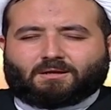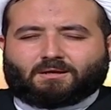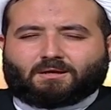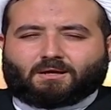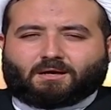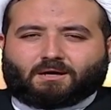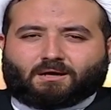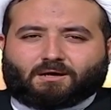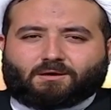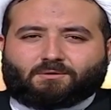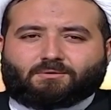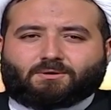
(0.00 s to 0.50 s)

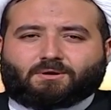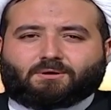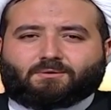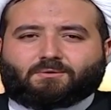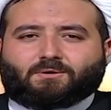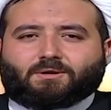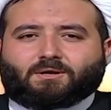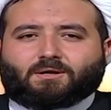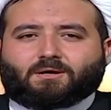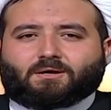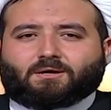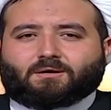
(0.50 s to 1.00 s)
لا حول
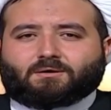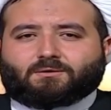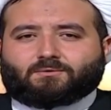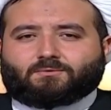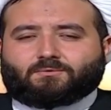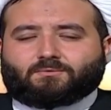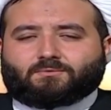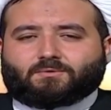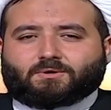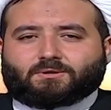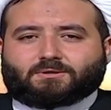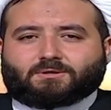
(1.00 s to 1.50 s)
ولا
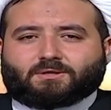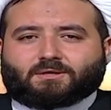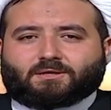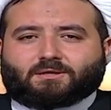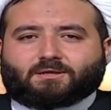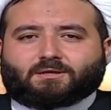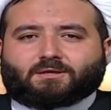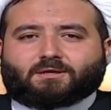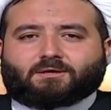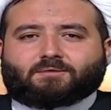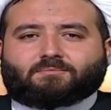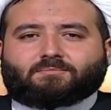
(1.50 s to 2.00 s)
قوة
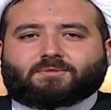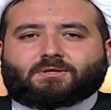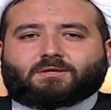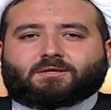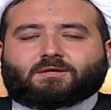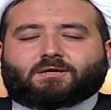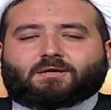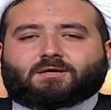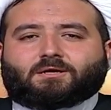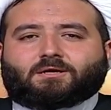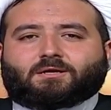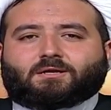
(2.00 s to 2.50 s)
إلا
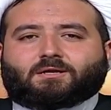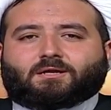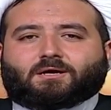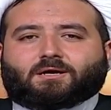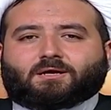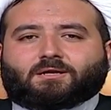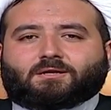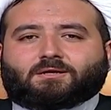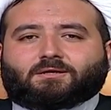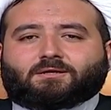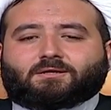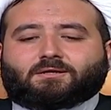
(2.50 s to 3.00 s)
بالله
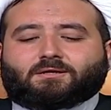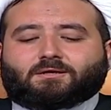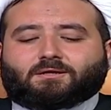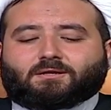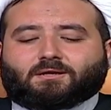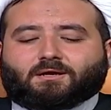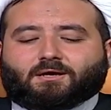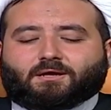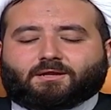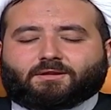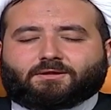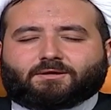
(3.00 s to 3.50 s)
العلي
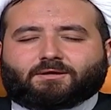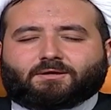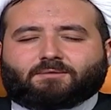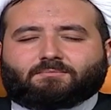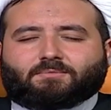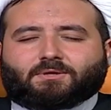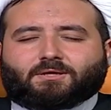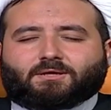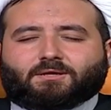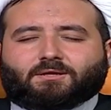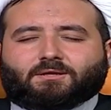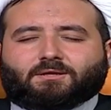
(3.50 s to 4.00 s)

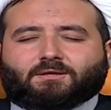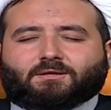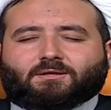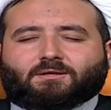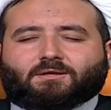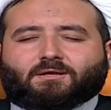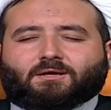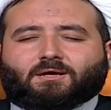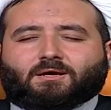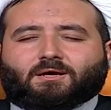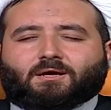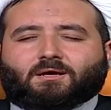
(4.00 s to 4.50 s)
العظيم
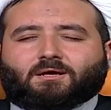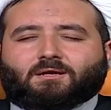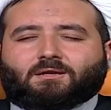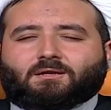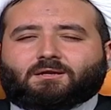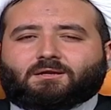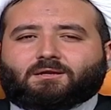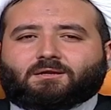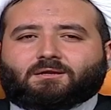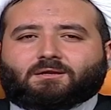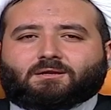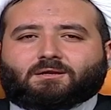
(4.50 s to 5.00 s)
إنا
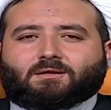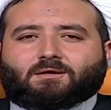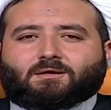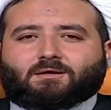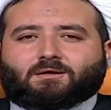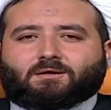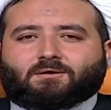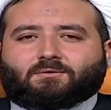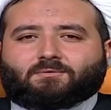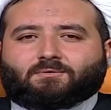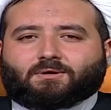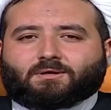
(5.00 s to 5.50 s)

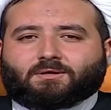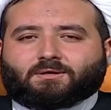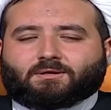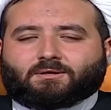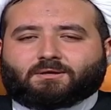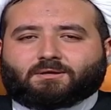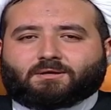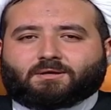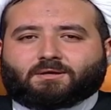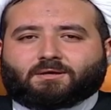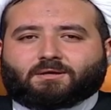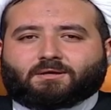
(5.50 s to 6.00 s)
لله
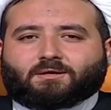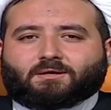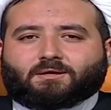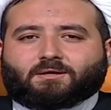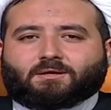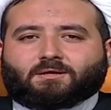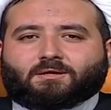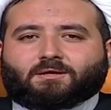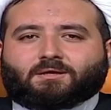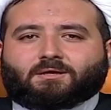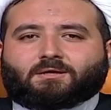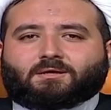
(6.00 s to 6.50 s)
وإنا
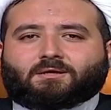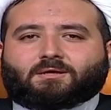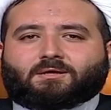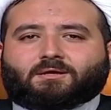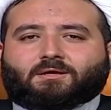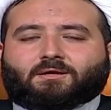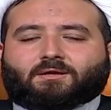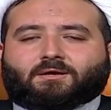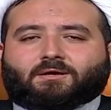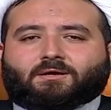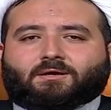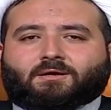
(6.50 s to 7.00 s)

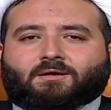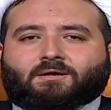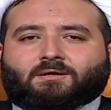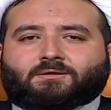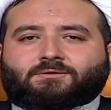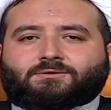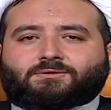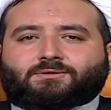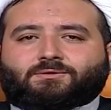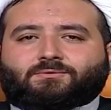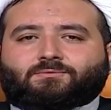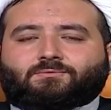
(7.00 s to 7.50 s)
إليه
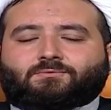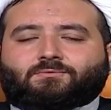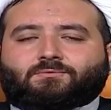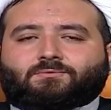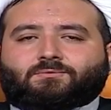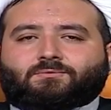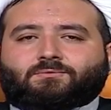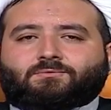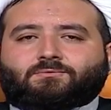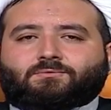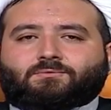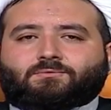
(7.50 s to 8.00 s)

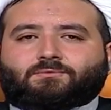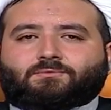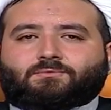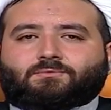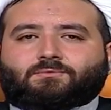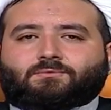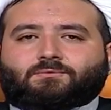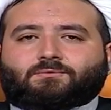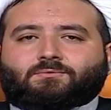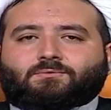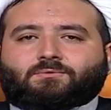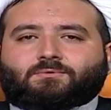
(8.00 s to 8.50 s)

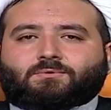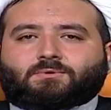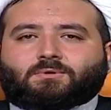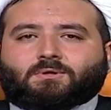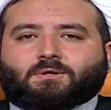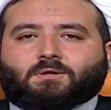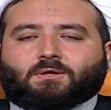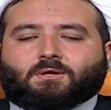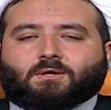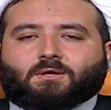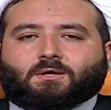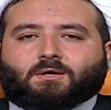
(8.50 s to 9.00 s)
راجعون
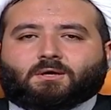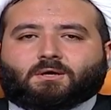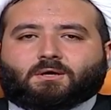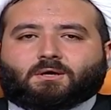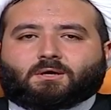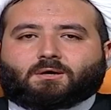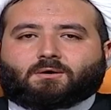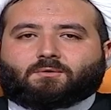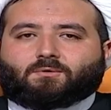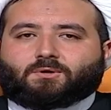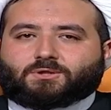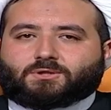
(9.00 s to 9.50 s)

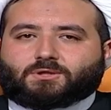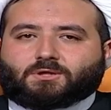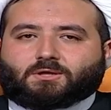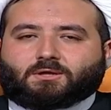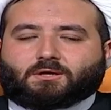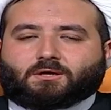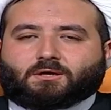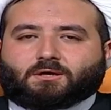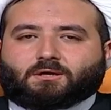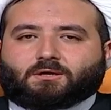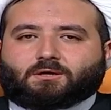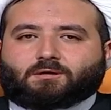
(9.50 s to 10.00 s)

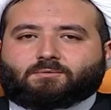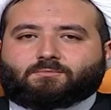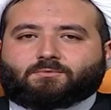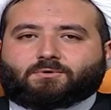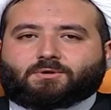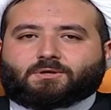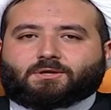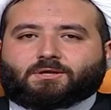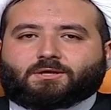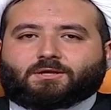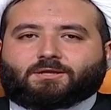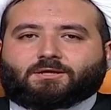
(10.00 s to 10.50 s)
وسيعلم
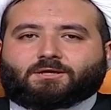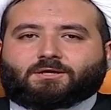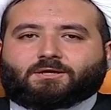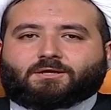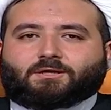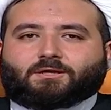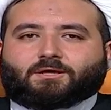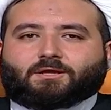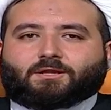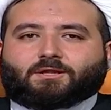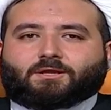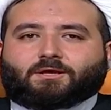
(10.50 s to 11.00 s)

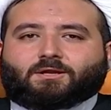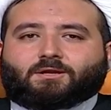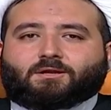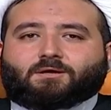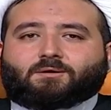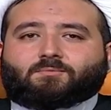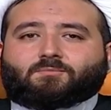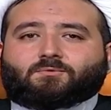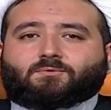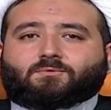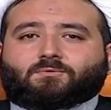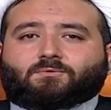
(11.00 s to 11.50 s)
الذين
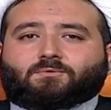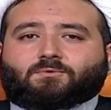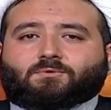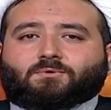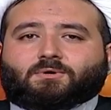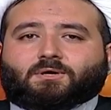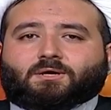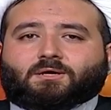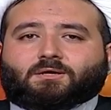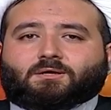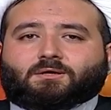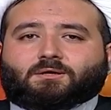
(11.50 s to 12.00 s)

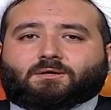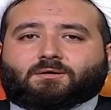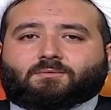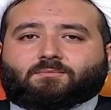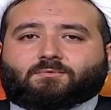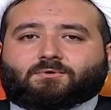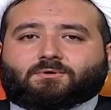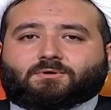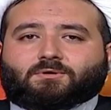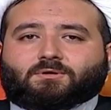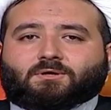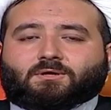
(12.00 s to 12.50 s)
ظلموا أي
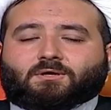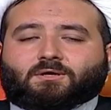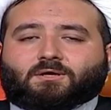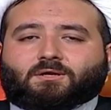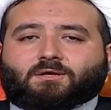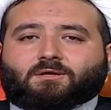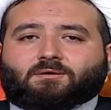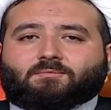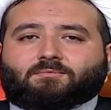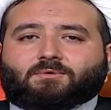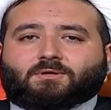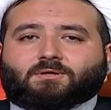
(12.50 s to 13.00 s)

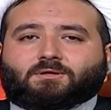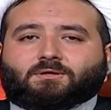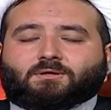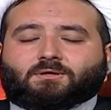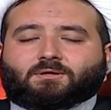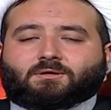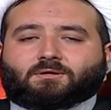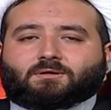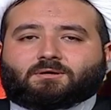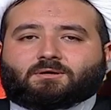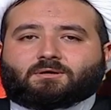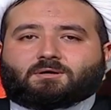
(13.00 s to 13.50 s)
منقلب
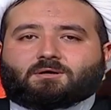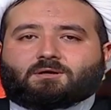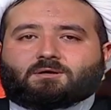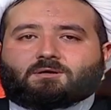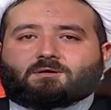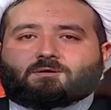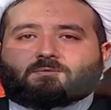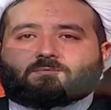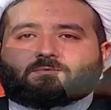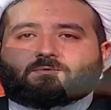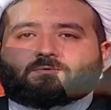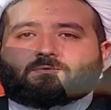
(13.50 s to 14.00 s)

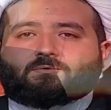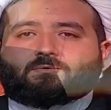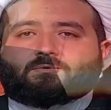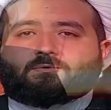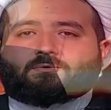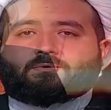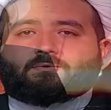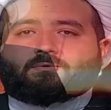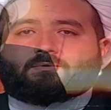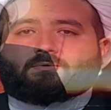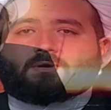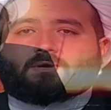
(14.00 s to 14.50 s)
ينقلبون